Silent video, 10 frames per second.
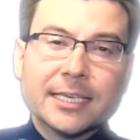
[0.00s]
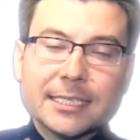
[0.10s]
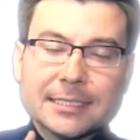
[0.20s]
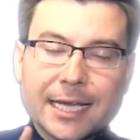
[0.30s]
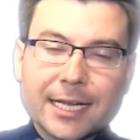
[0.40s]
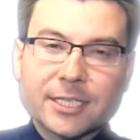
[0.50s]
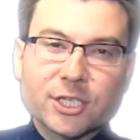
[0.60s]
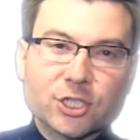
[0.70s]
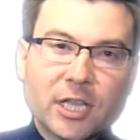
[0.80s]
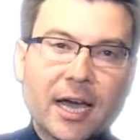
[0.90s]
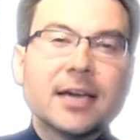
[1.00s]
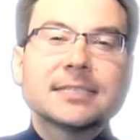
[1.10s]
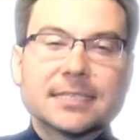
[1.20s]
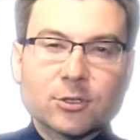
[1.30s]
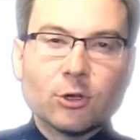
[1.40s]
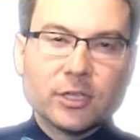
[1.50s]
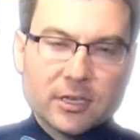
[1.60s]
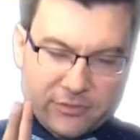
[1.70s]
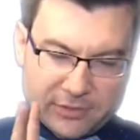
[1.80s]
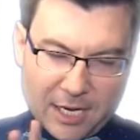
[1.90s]
«Идеальная жена» сезон
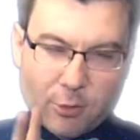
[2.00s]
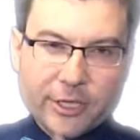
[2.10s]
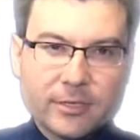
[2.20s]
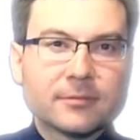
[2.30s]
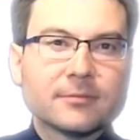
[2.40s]
второй.